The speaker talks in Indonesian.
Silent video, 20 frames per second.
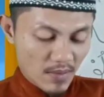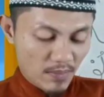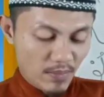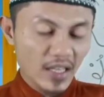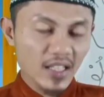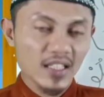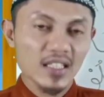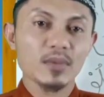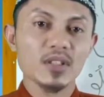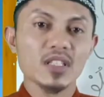
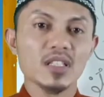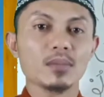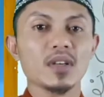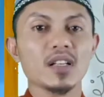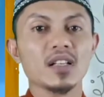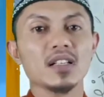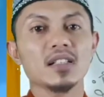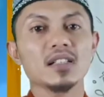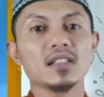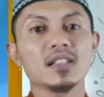baik
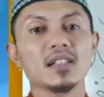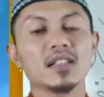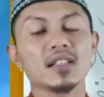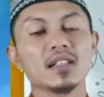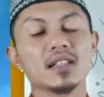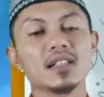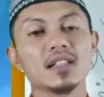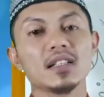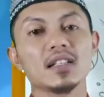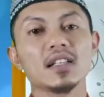teman-teman
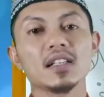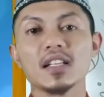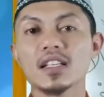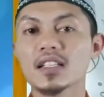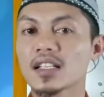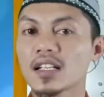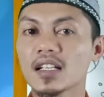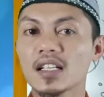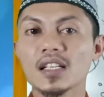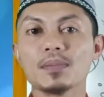eh, ini
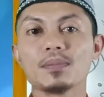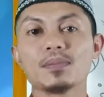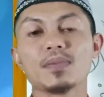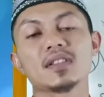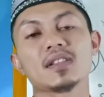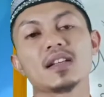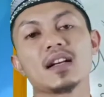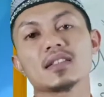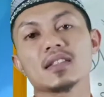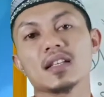tadi
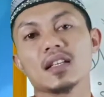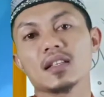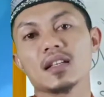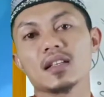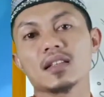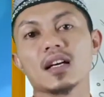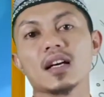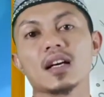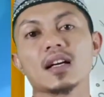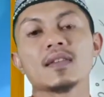penjelasan
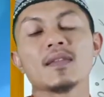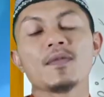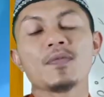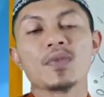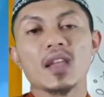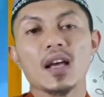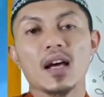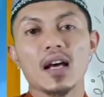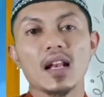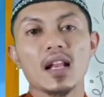tentang
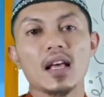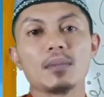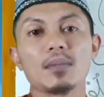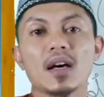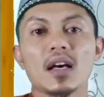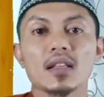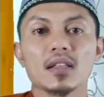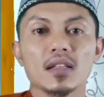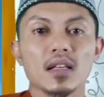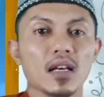
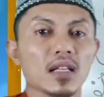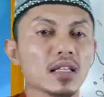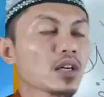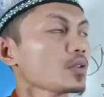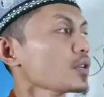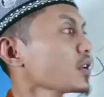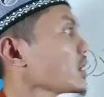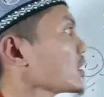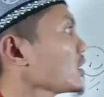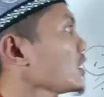alamat
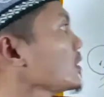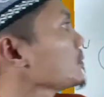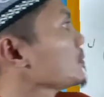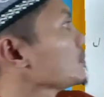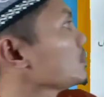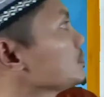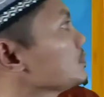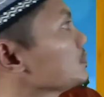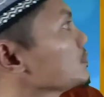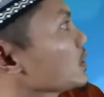atau
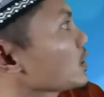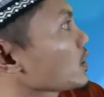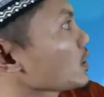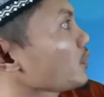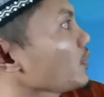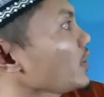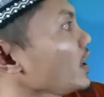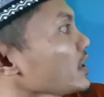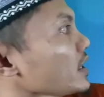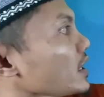irob
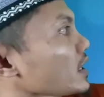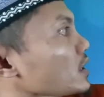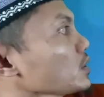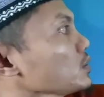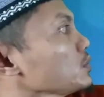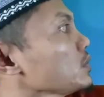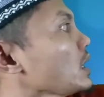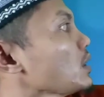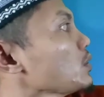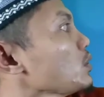rofa
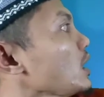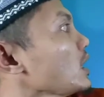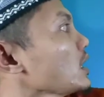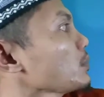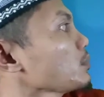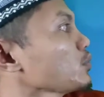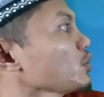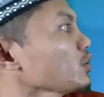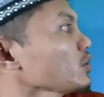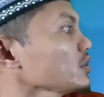yaitu wau
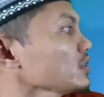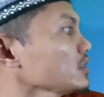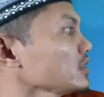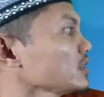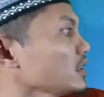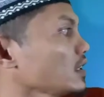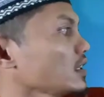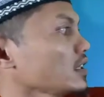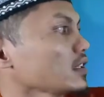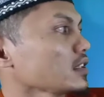alif nun
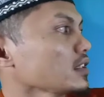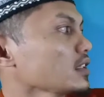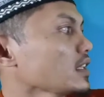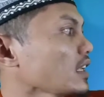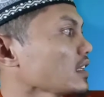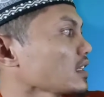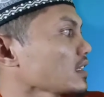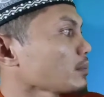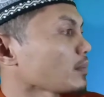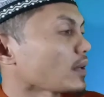
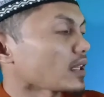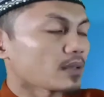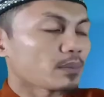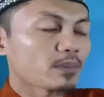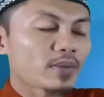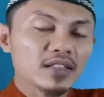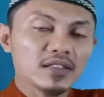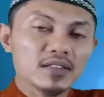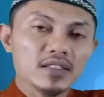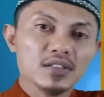dan
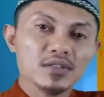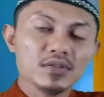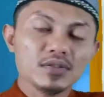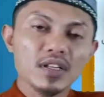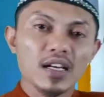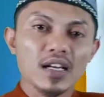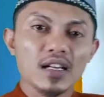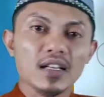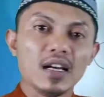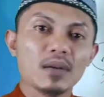tempat-tempatnya
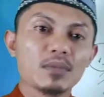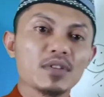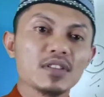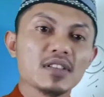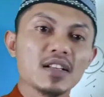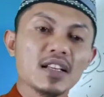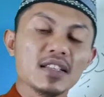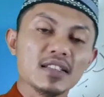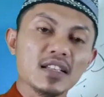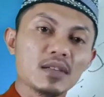sudah kami
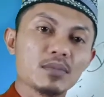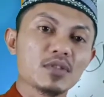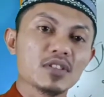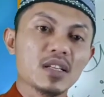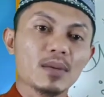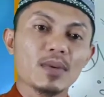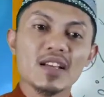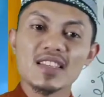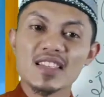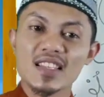jelaskan
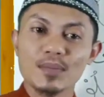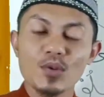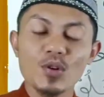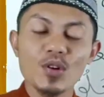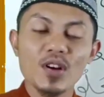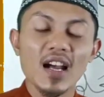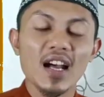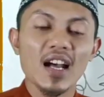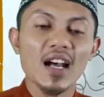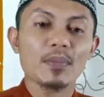bersama.
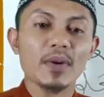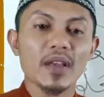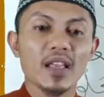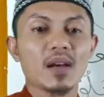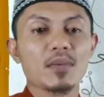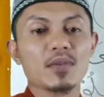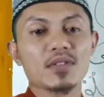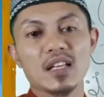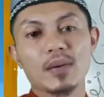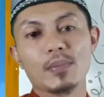Semoga apa
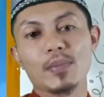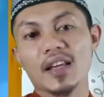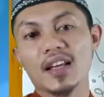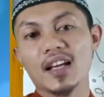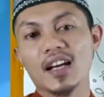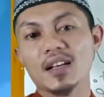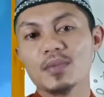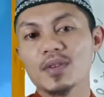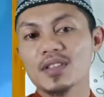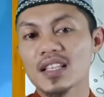yang kami
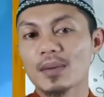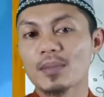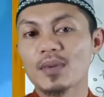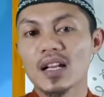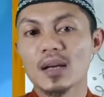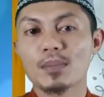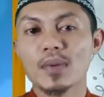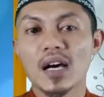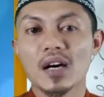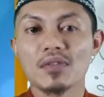sampaikan bisa
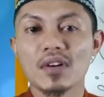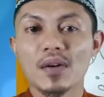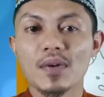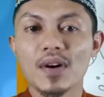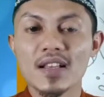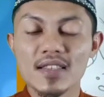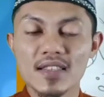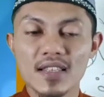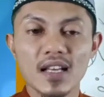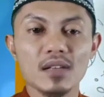menambah
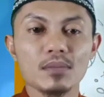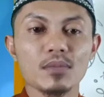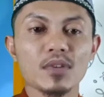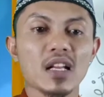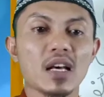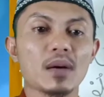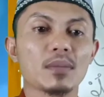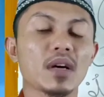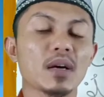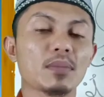wawasan,
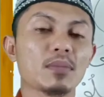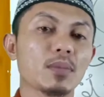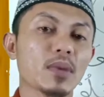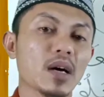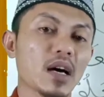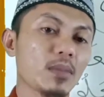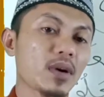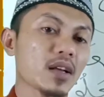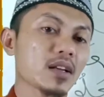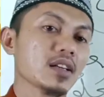menambah
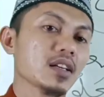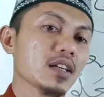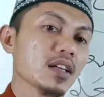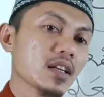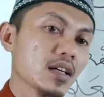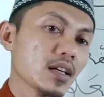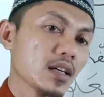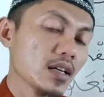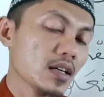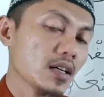pemahaman
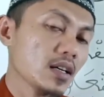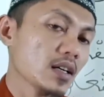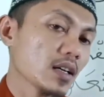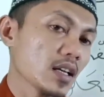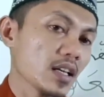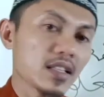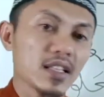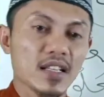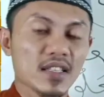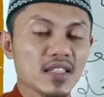e,
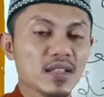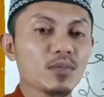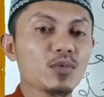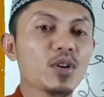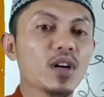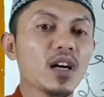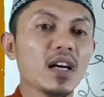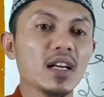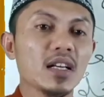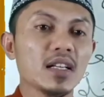kita
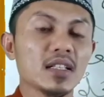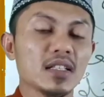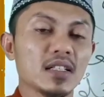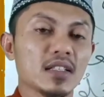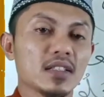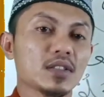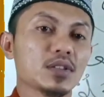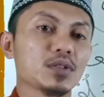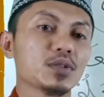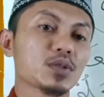semua
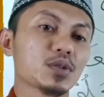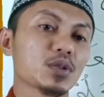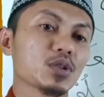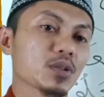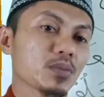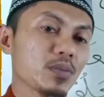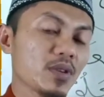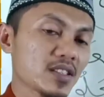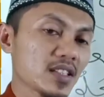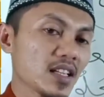
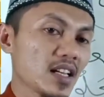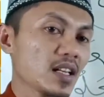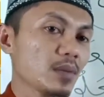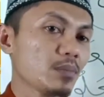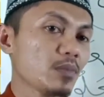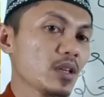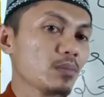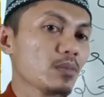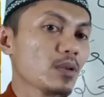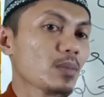untuk bisa
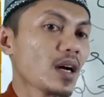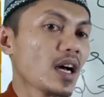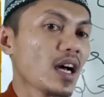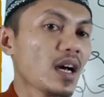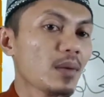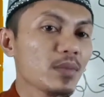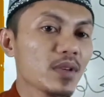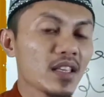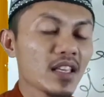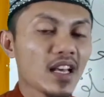lebih
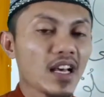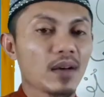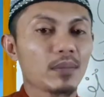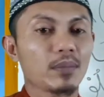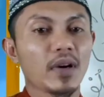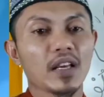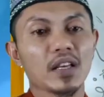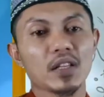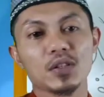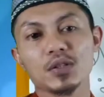memahami
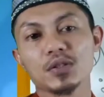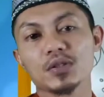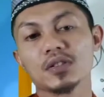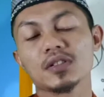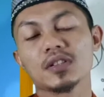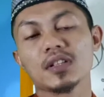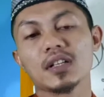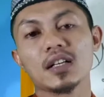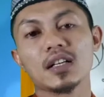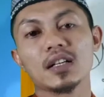apa
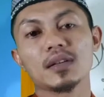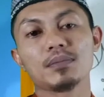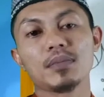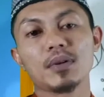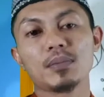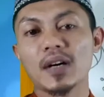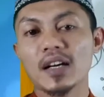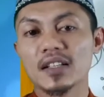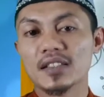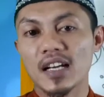itu e,
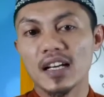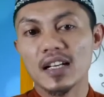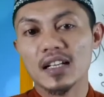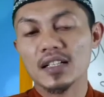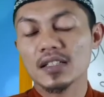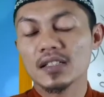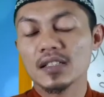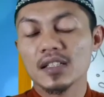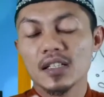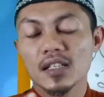pembacaan
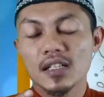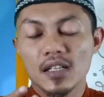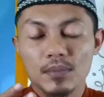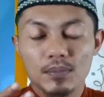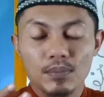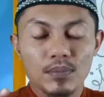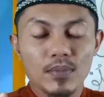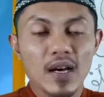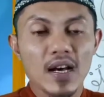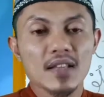
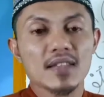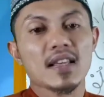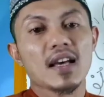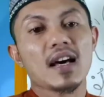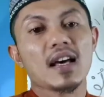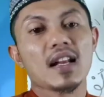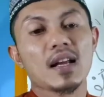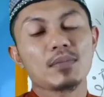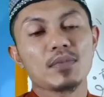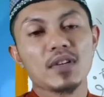bahasa
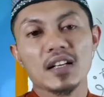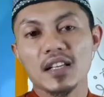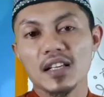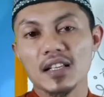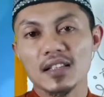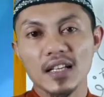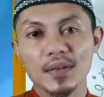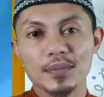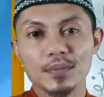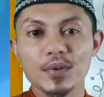Arab dan
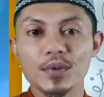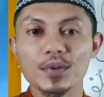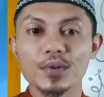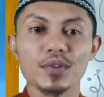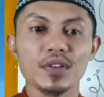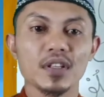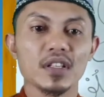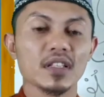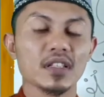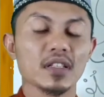kitab
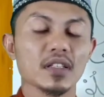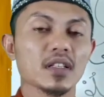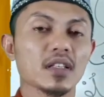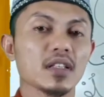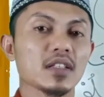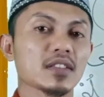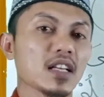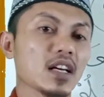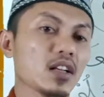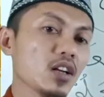kuning.
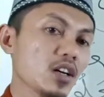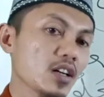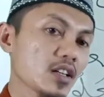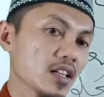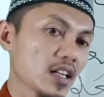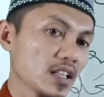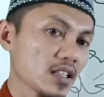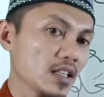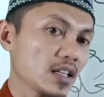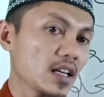Insya Allah
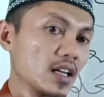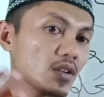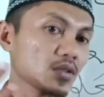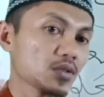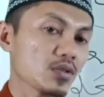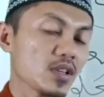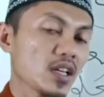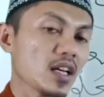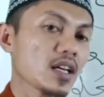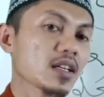nanti kalau
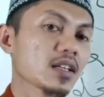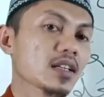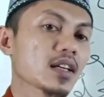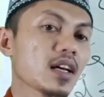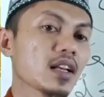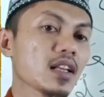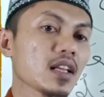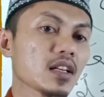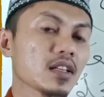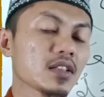sudah
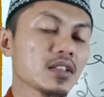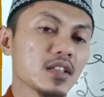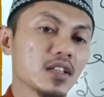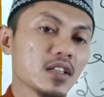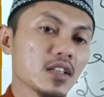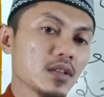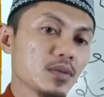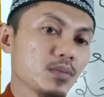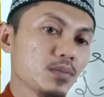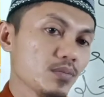kalian
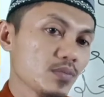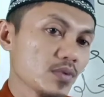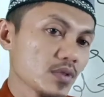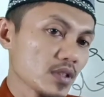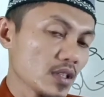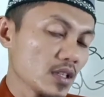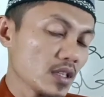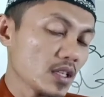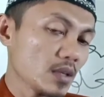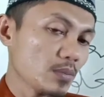
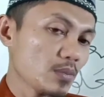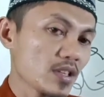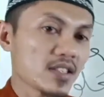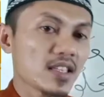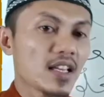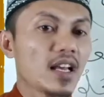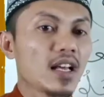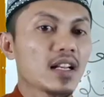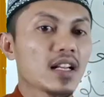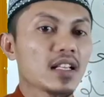e,
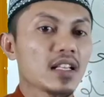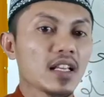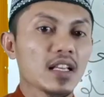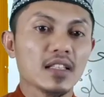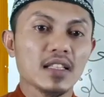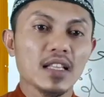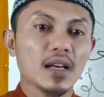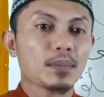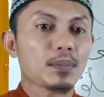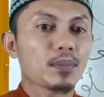bisa nanti
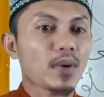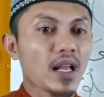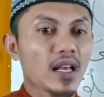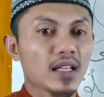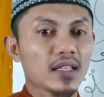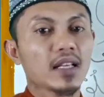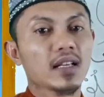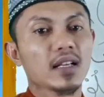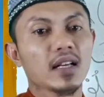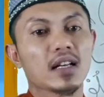kita
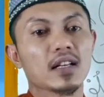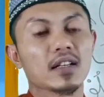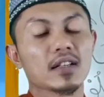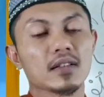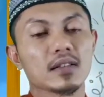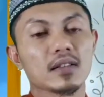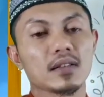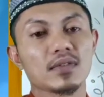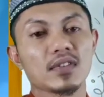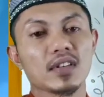praktekkan
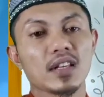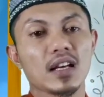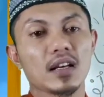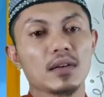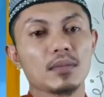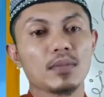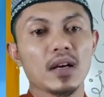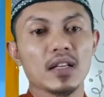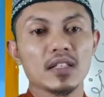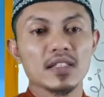
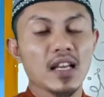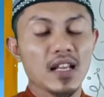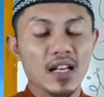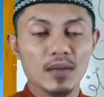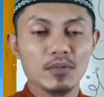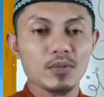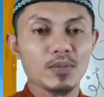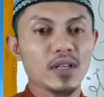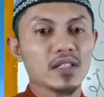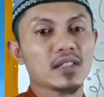cara
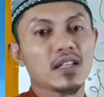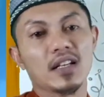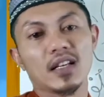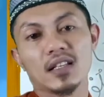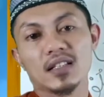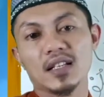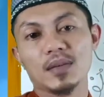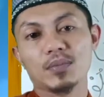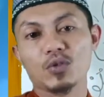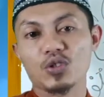membaca
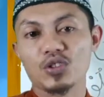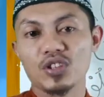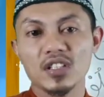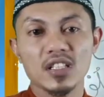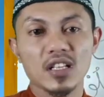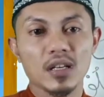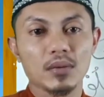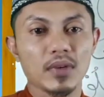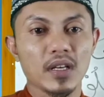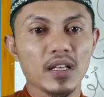kitab
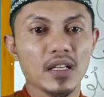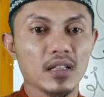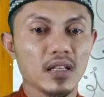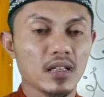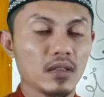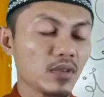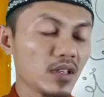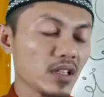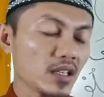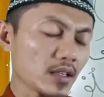kuning yang baik
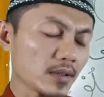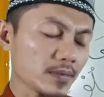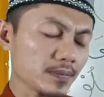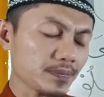dan benar.